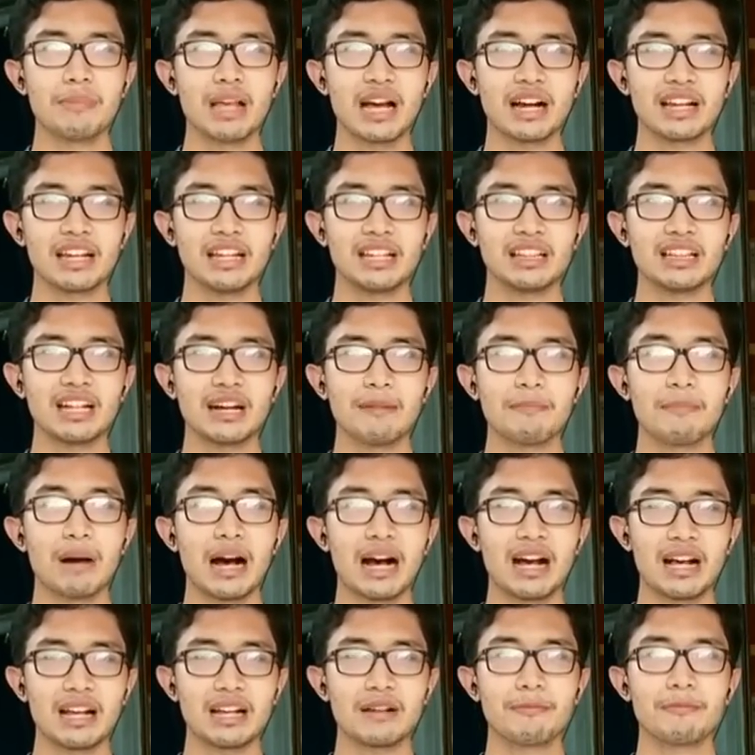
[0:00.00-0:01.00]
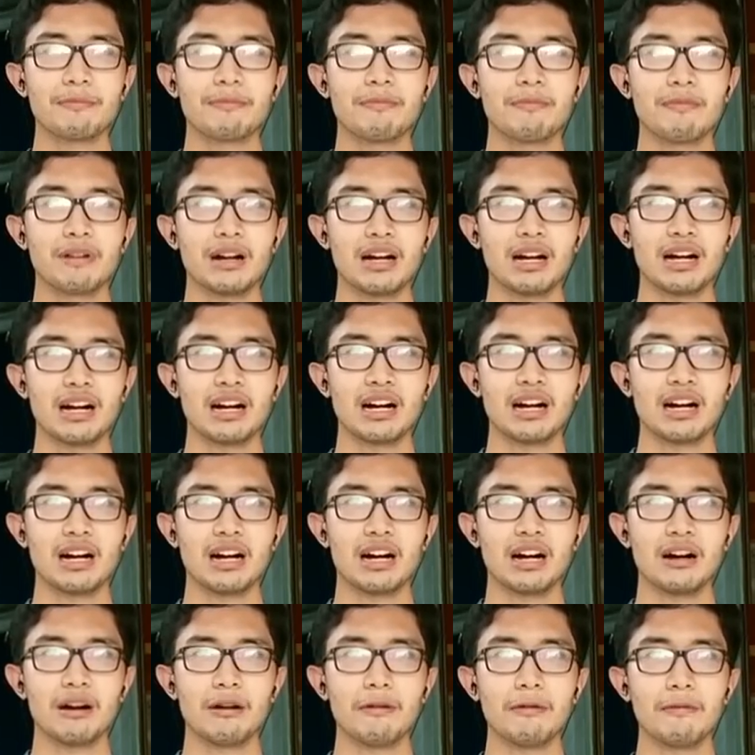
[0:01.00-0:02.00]
minyak kita baik
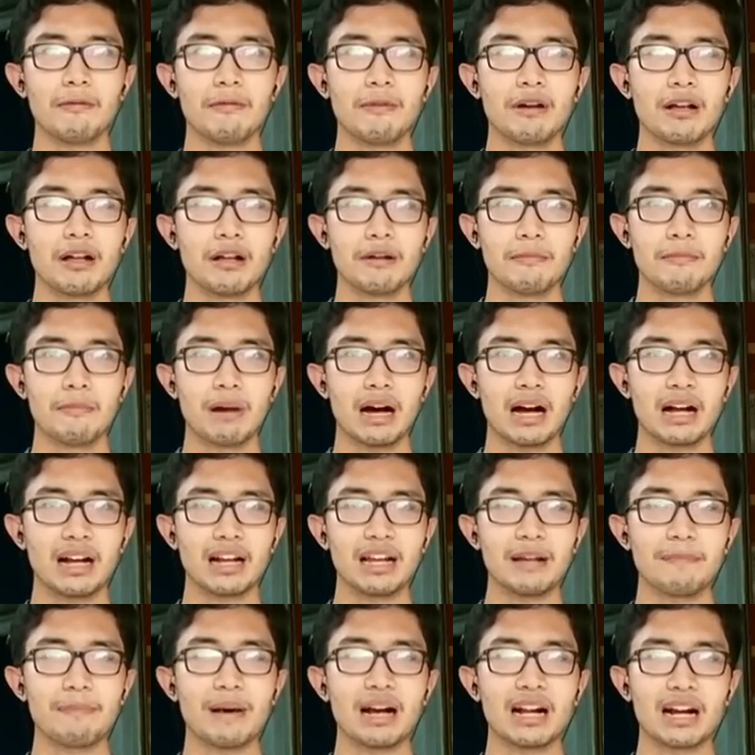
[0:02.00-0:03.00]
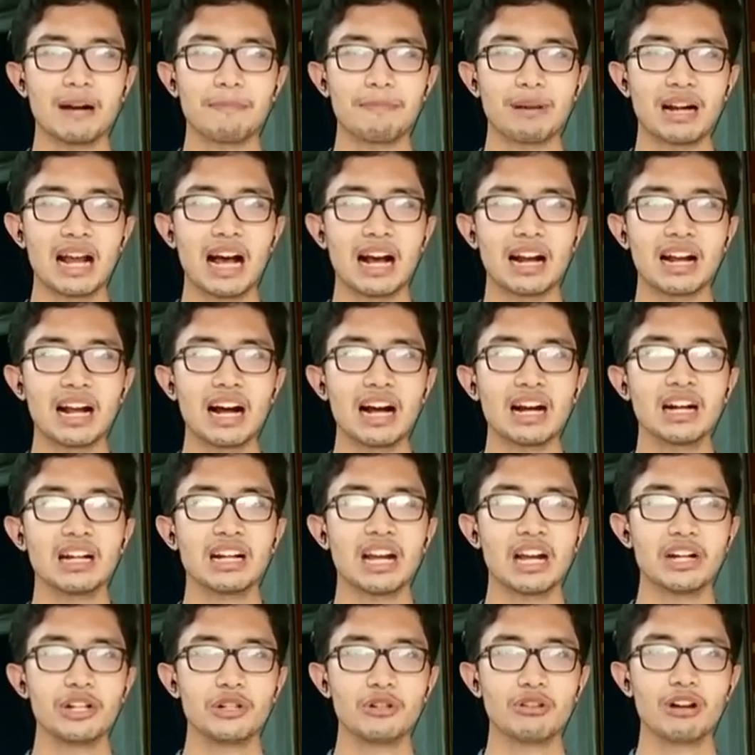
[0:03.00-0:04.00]
uh, bagi para pedagang
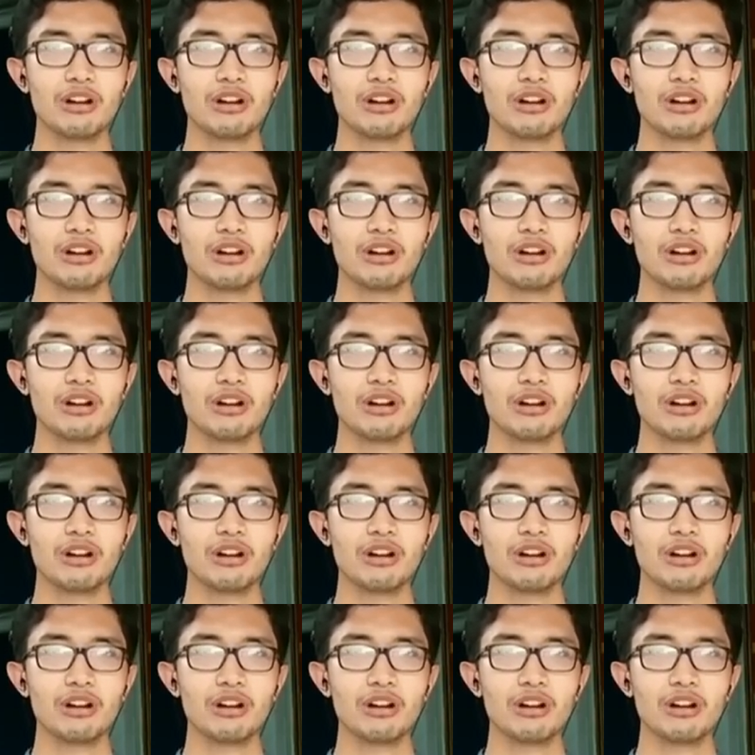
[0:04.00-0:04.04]
dan